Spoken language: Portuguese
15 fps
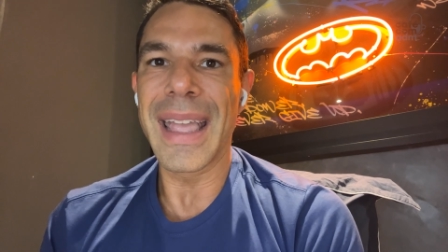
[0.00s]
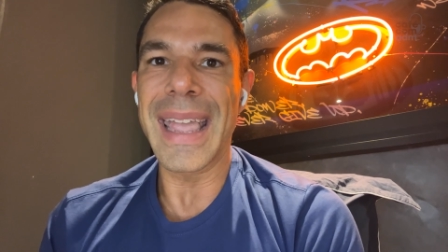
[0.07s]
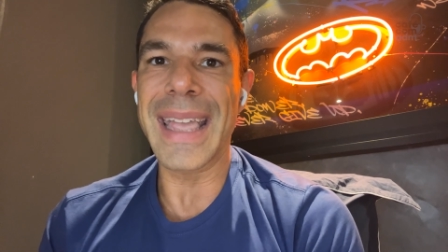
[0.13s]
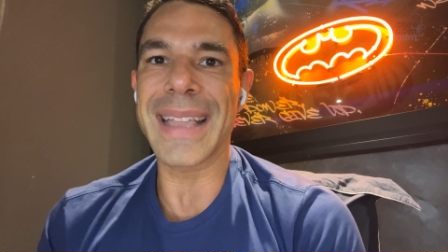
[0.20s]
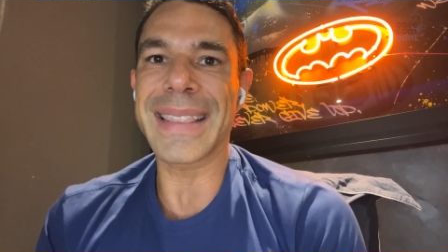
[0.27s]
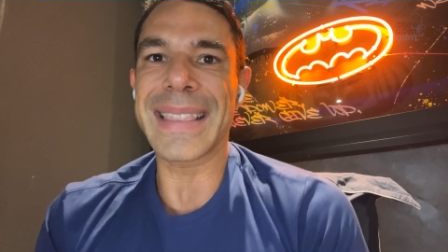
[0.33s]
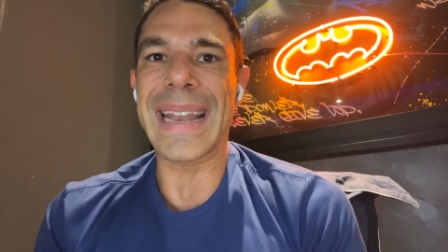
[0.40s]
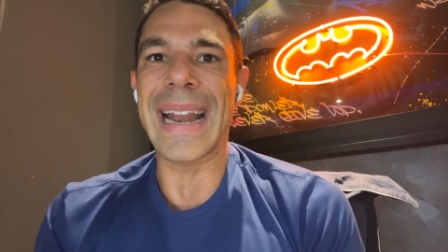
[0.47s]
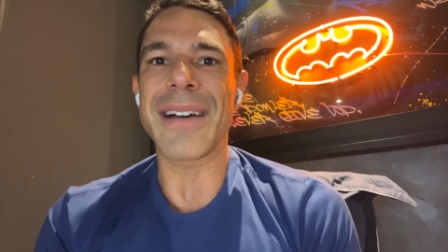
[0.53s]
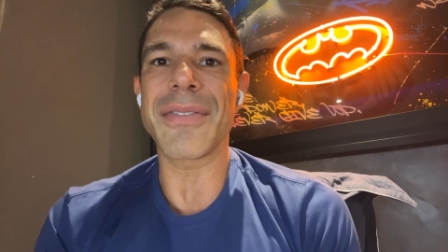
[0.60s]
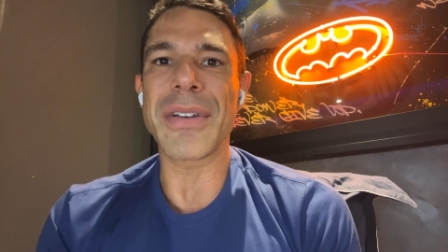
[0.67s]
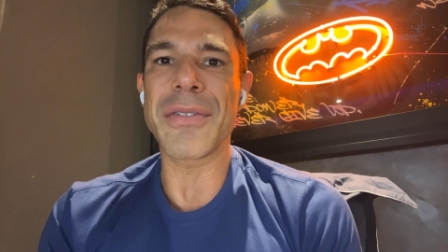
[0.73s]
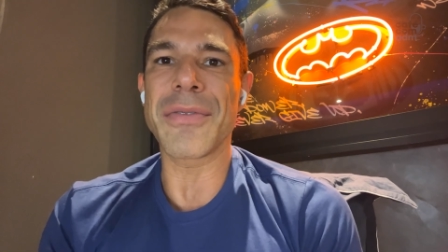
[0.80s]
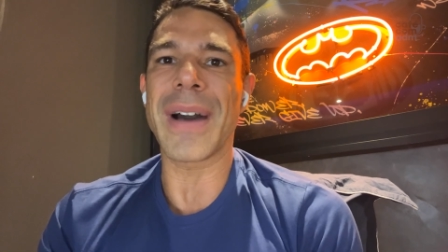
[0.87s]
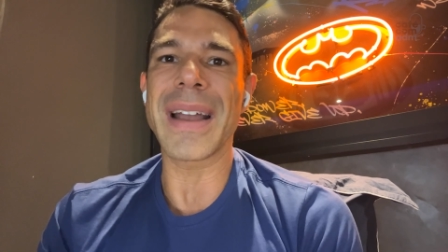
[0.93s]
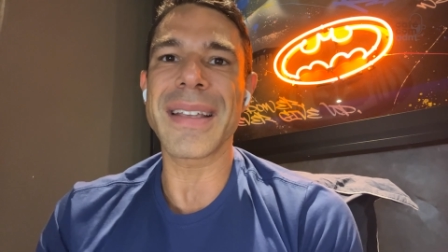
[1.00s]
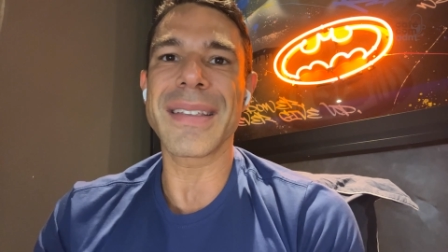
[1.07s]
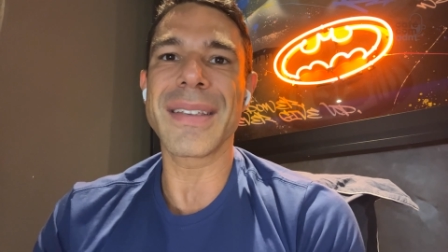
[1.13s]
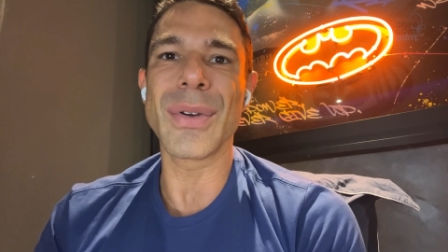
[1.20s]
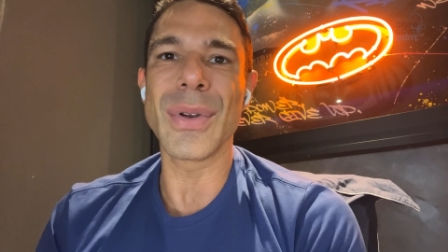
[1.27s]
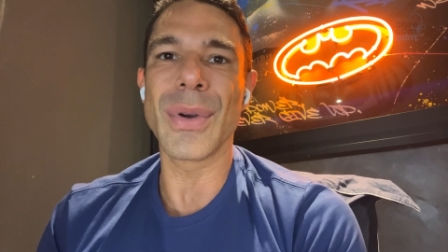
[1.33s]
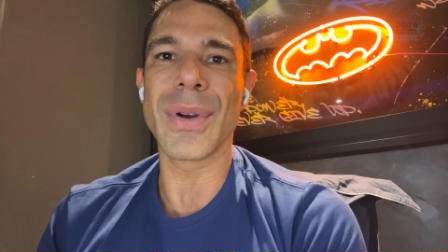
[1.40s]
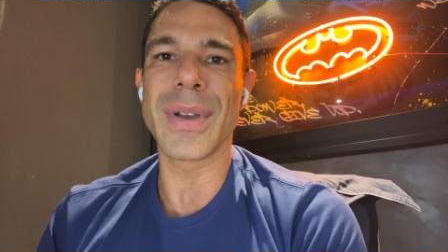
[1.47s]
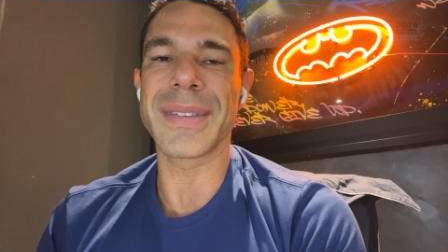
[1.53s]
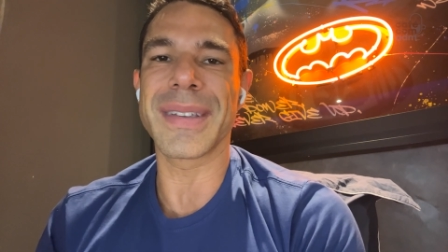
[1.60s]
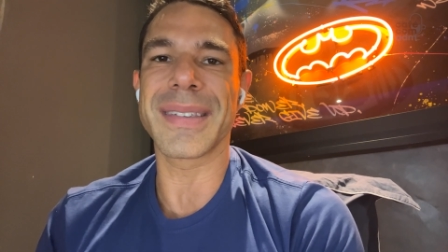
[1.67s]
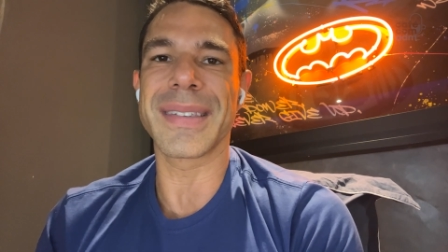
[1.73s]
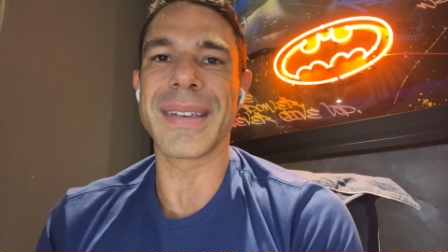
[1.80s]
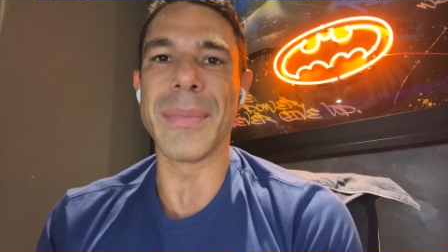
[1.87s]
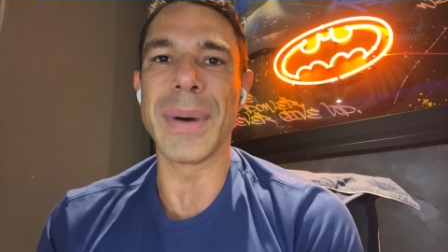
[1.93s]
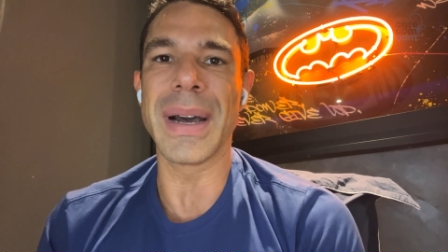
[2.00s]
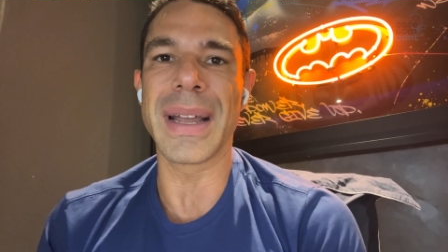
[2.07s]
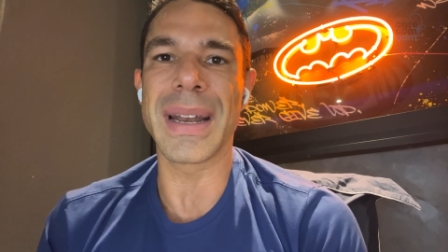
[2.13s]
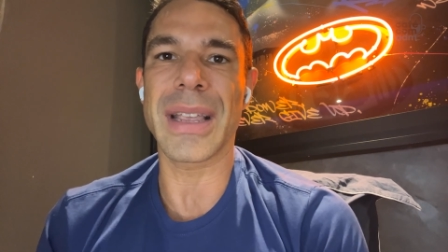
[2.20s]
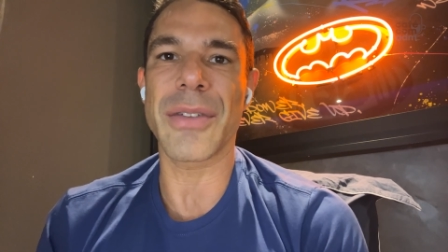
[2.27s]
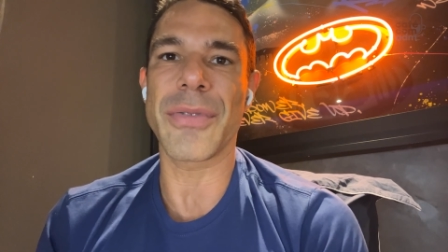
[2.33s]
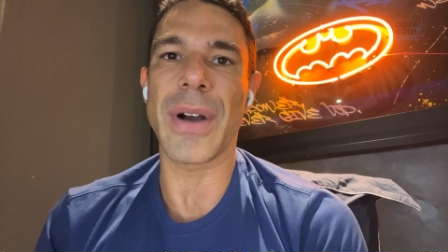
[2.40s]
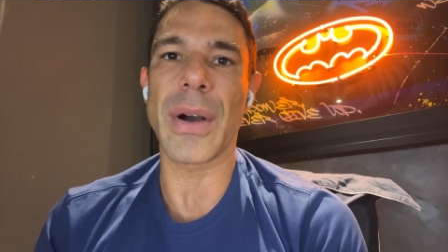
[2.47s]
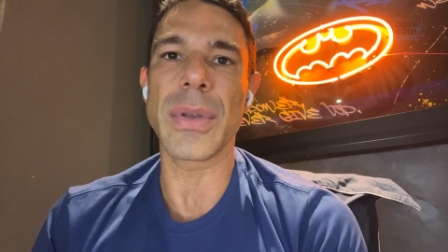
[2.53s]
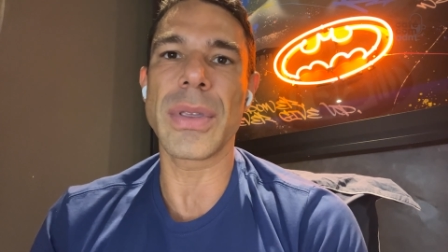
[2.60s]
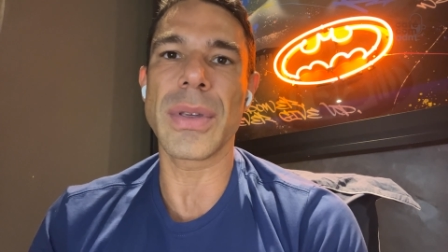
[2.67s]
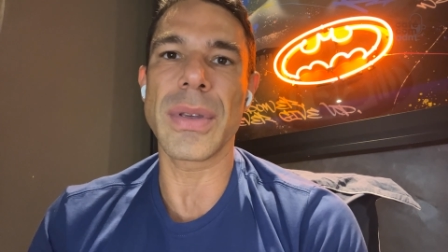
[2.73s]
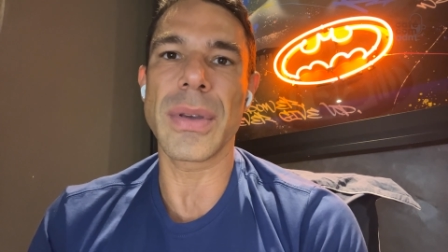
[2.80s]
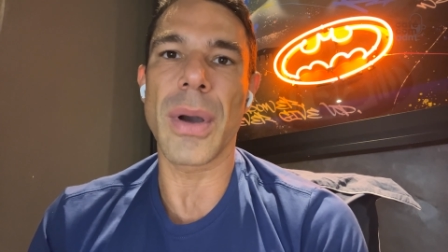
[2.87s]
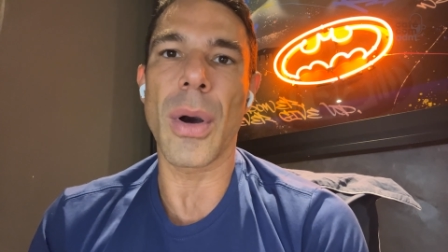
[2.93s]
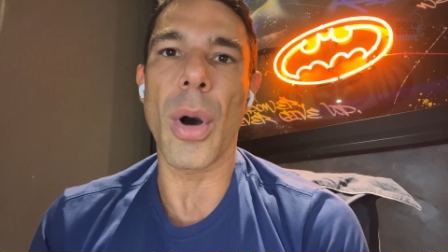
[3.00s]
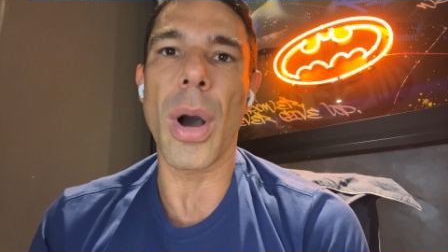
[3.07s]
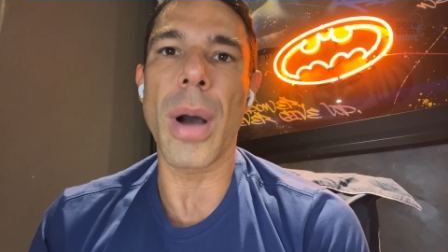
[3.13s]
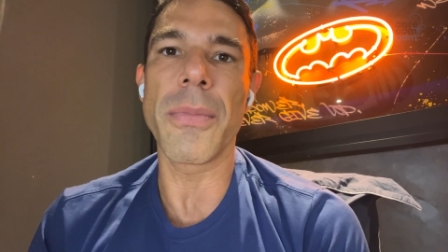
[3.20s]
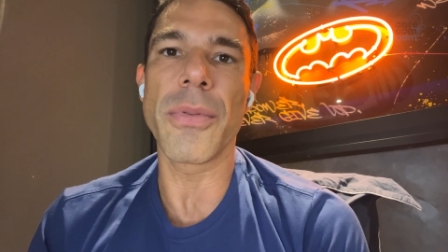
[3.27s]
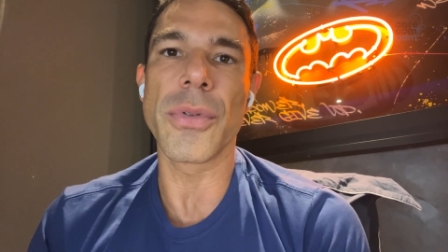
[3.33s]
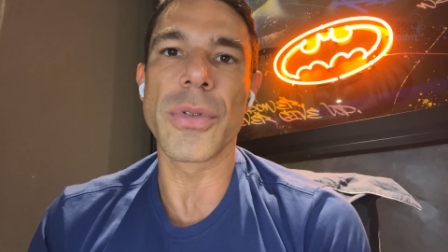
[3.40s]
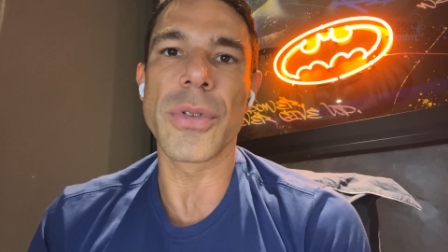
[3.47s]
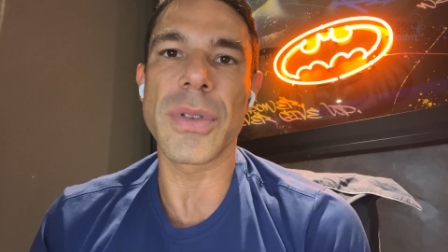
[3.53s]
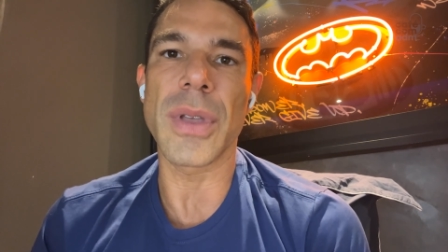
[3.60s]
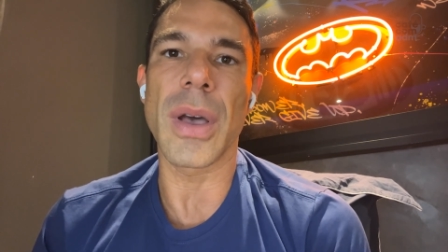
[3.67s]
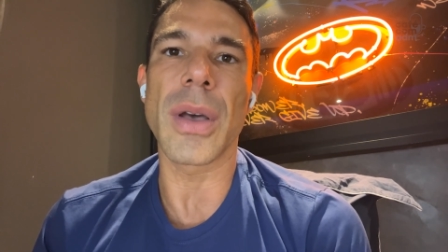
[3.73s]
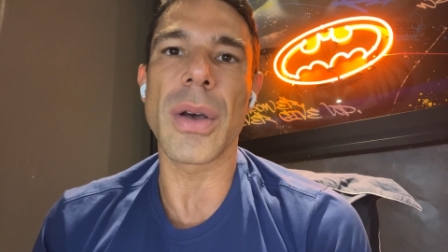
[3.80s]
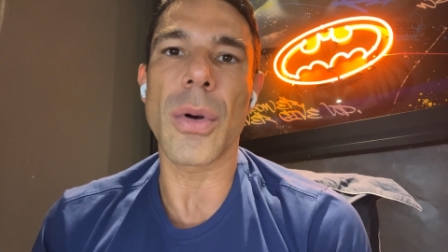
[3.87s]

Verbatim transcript: entrava em várias reuniões na semana que falam de óbvios,